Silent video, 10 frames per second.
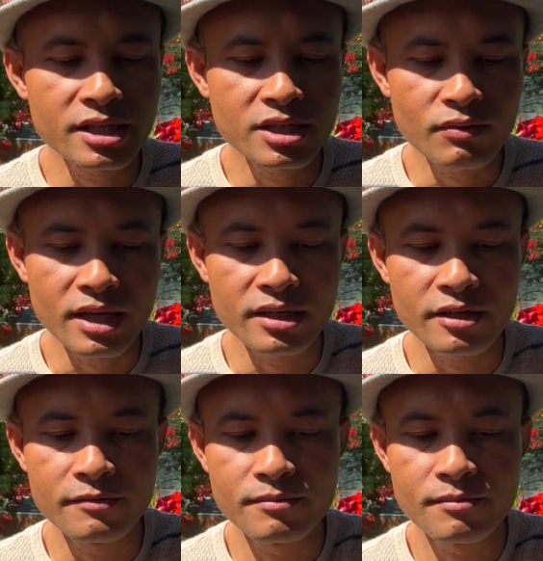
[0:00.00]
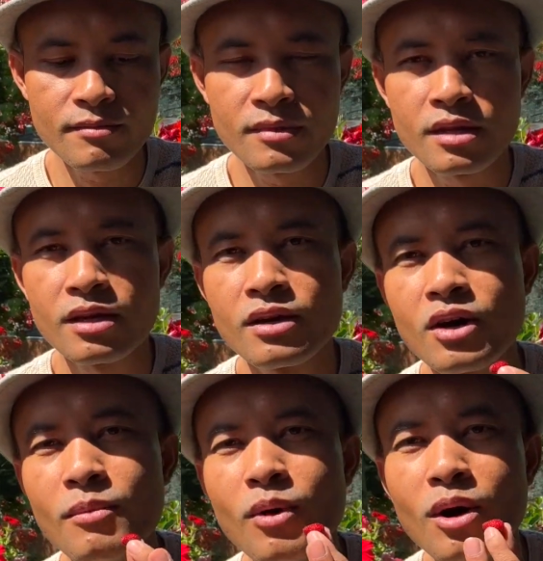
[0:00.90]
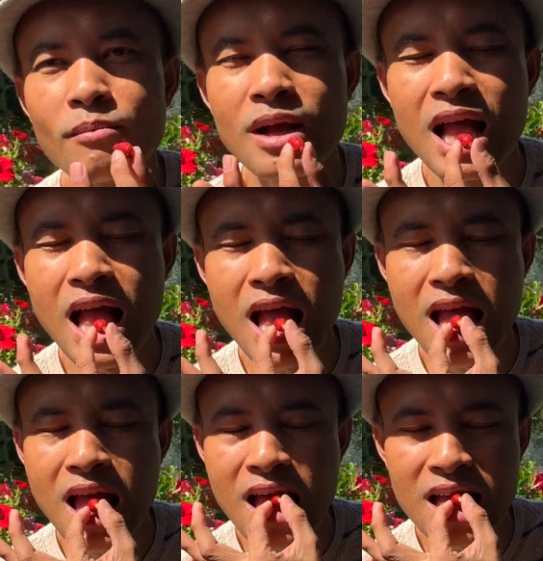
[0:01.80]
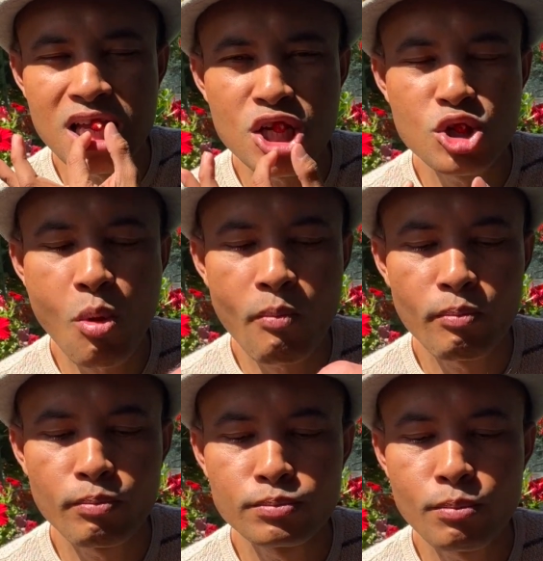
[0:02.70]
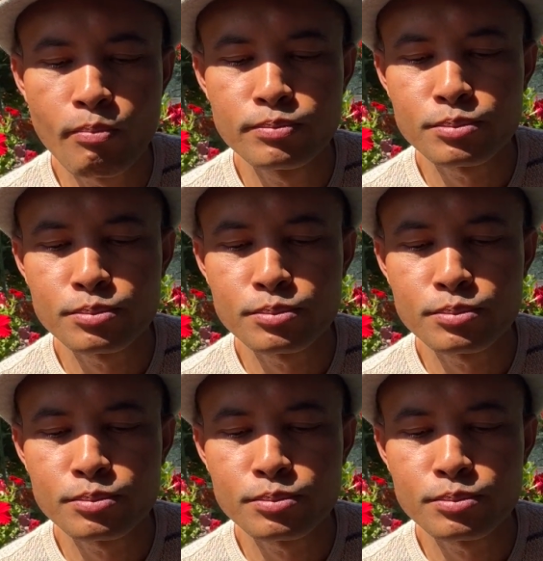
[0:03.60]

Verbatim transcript: this one หอมหอม the small one is very nice